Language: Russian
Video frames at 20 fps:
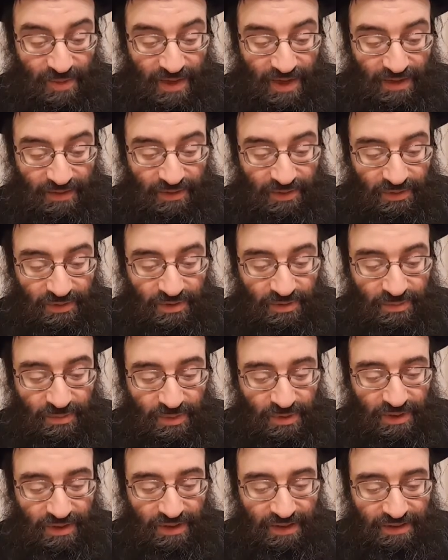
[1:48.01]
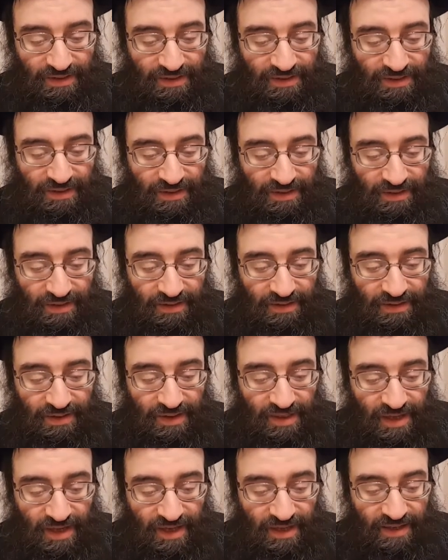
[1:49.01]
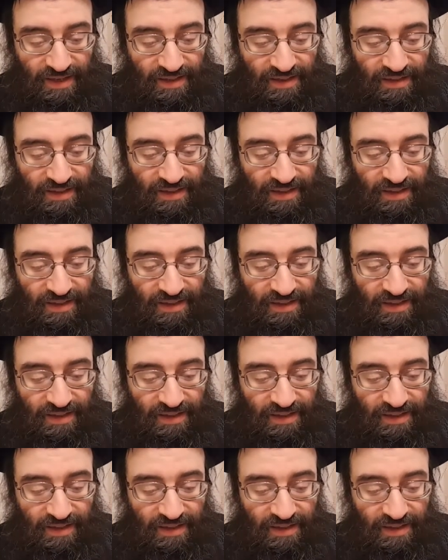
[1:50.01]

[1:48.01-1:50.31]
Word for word: как должен муж относиться к жене.